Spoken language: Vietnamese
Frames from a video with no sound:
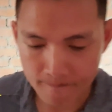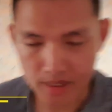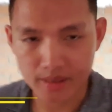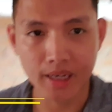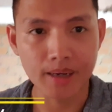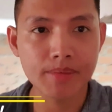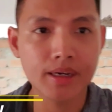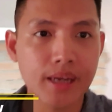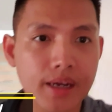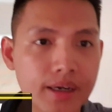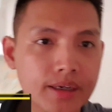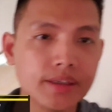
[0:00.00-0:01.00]
hiện tại mình
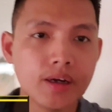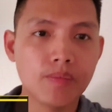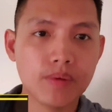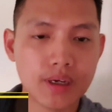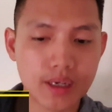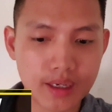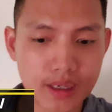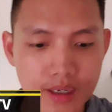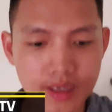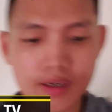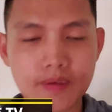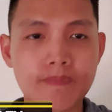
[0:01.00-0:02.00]
đang ở trong cái
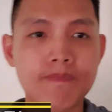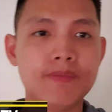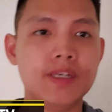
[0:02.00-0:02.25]
um,